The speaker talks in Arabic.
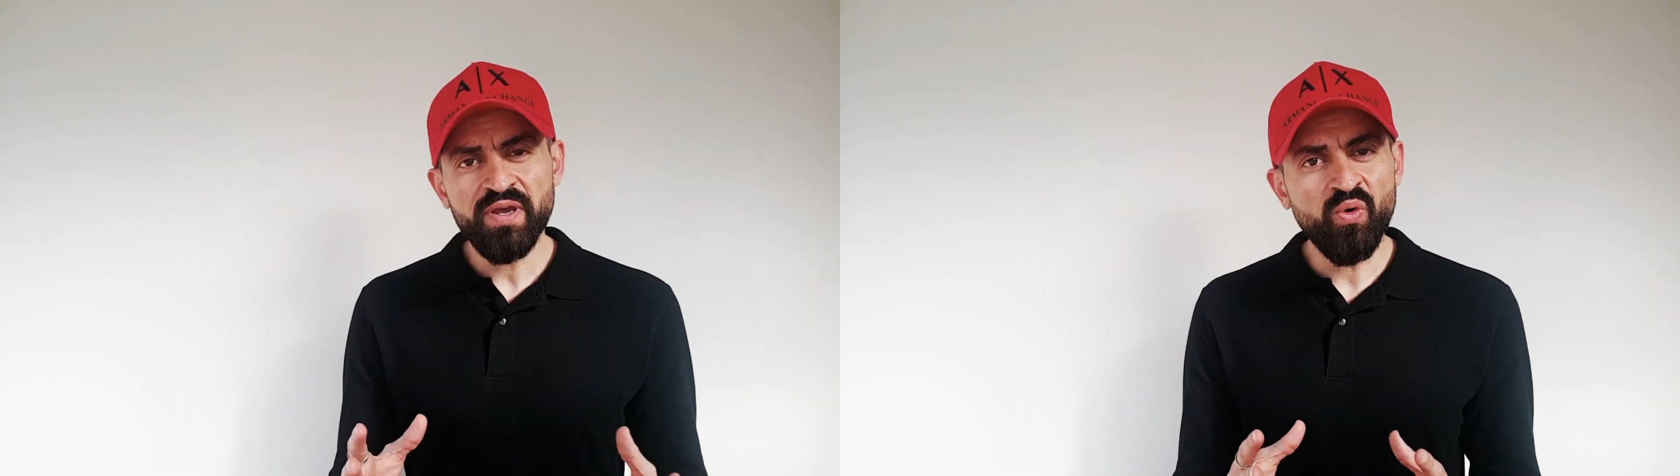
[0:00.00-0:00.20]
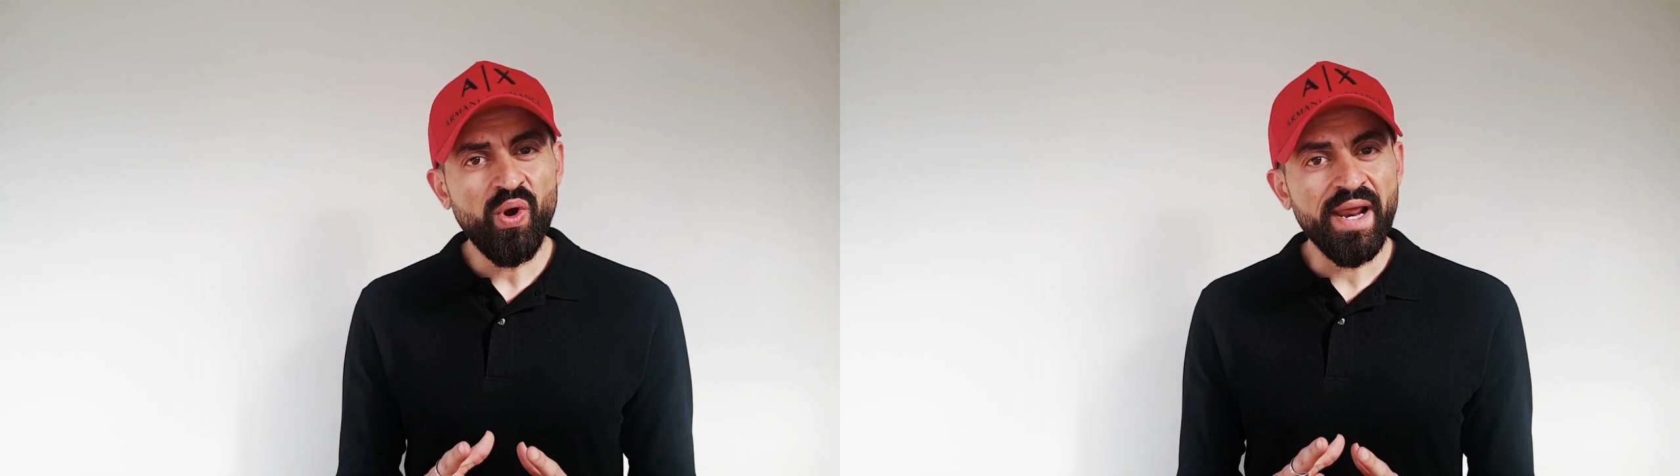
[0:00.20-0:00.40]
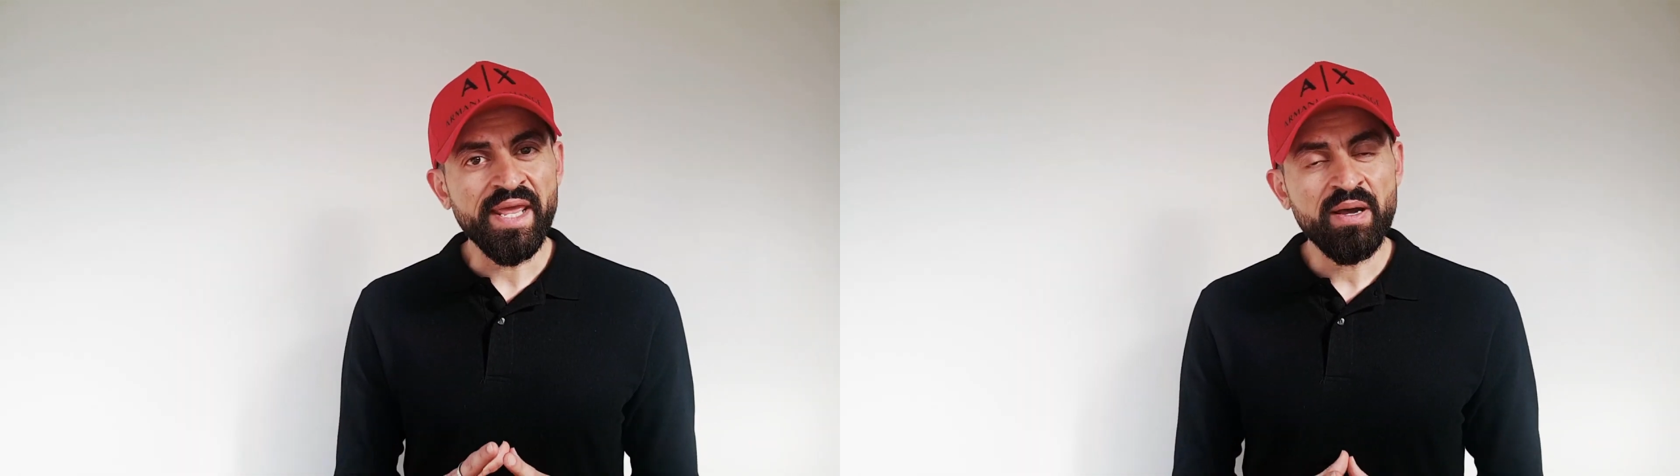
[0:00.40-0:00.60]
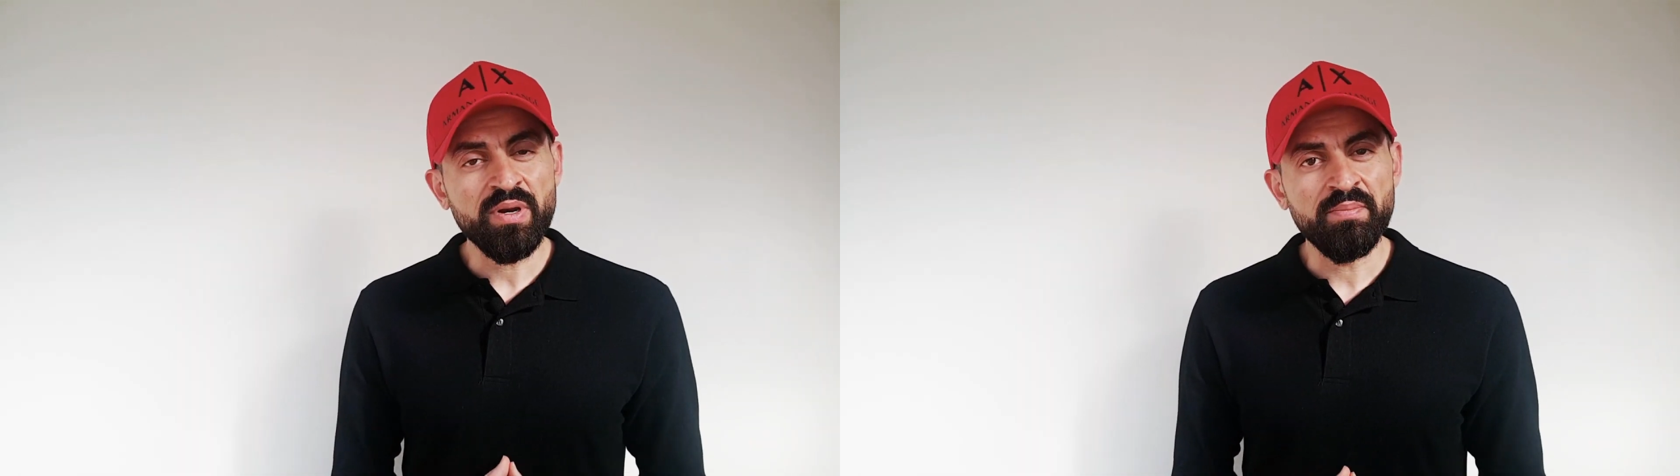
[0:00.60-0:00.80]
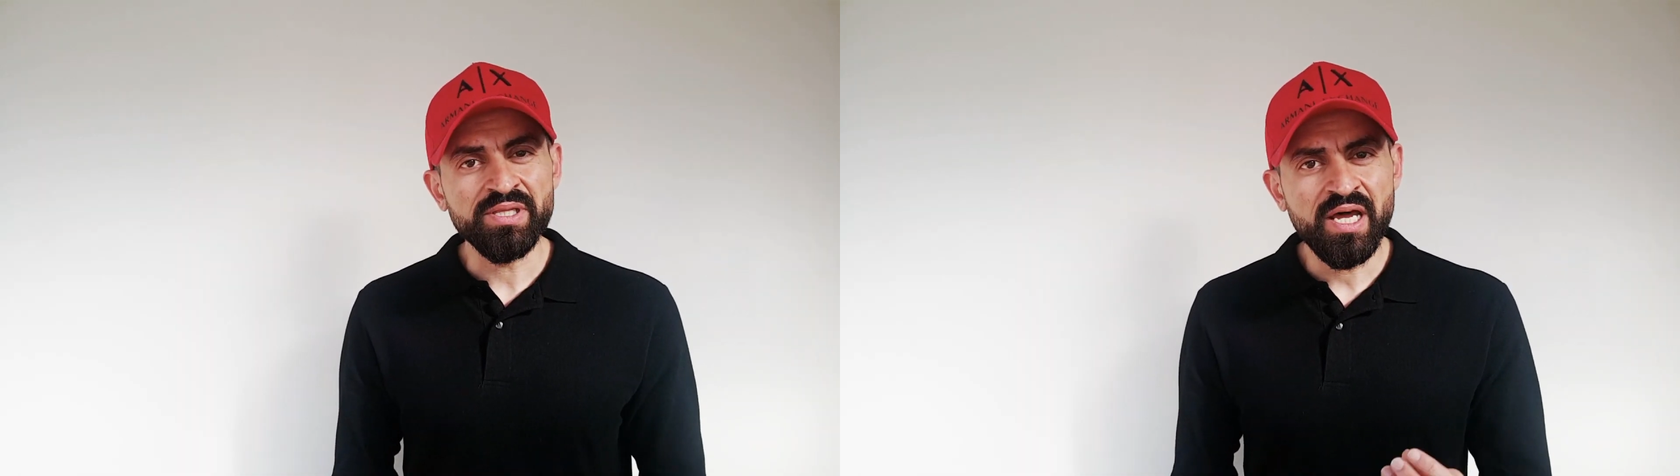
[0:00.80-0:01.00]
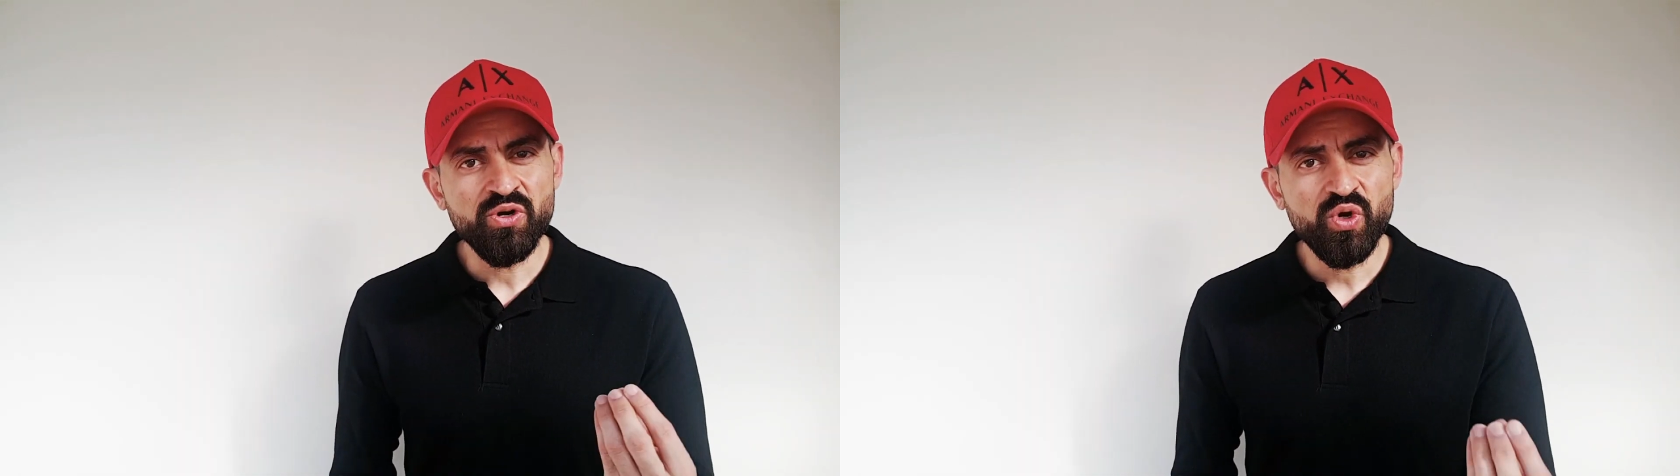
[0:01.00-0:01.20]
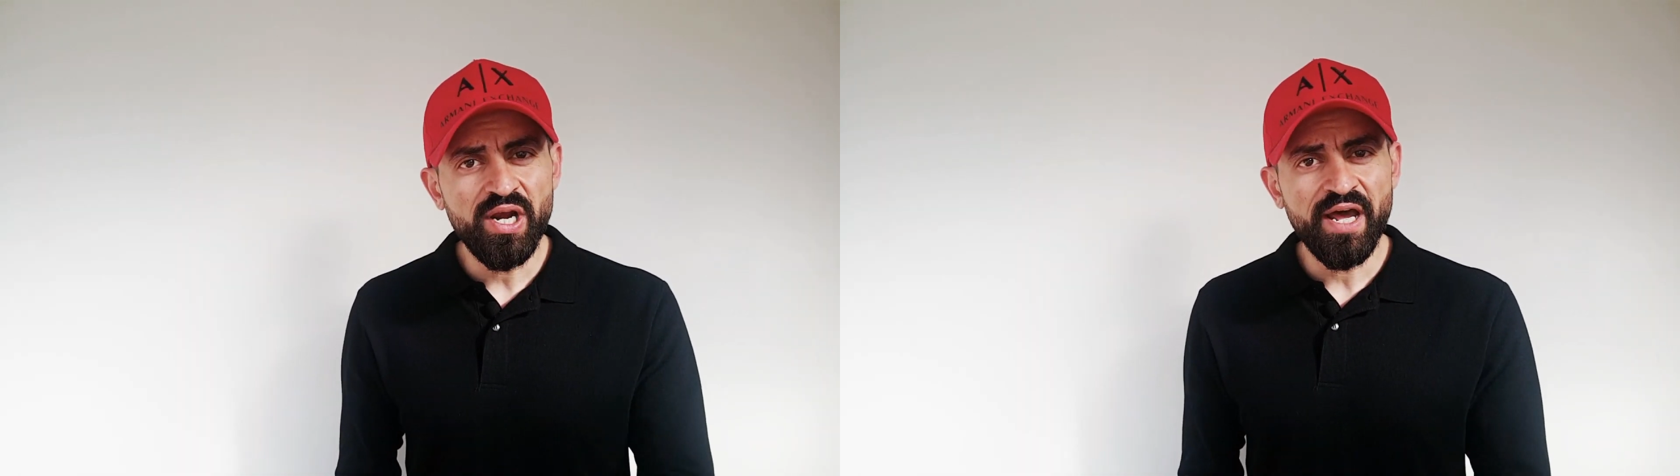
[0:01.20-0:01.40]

ليش في اول ايام رمضان